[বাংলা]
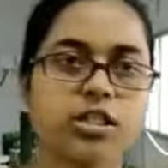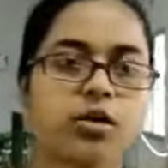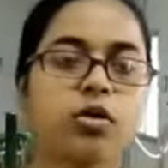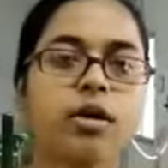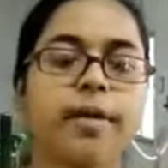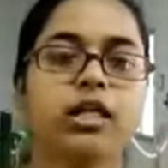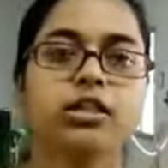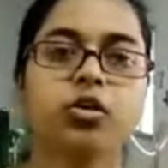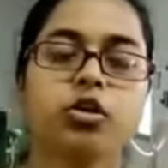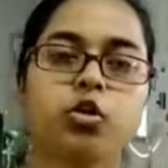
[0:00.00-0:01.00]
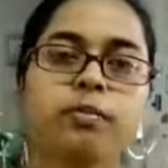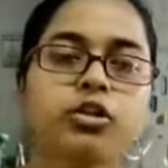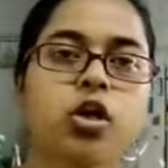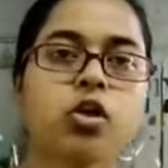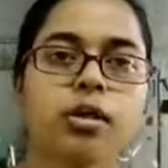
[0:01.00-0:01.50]
চেষ্টা করলাম আশা করি
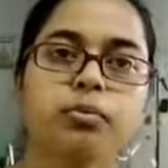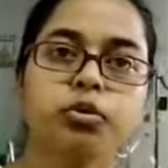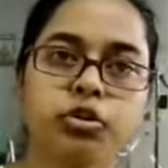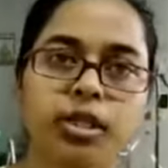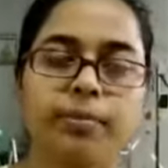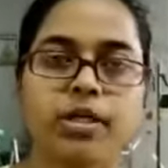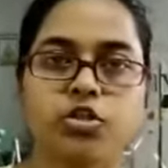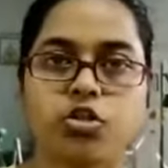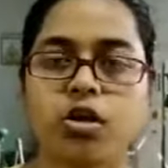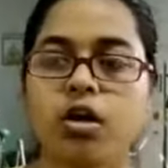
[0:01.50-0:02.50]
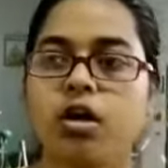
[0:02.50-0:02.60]
তোমরা সকলে বুঝতে পেরেছো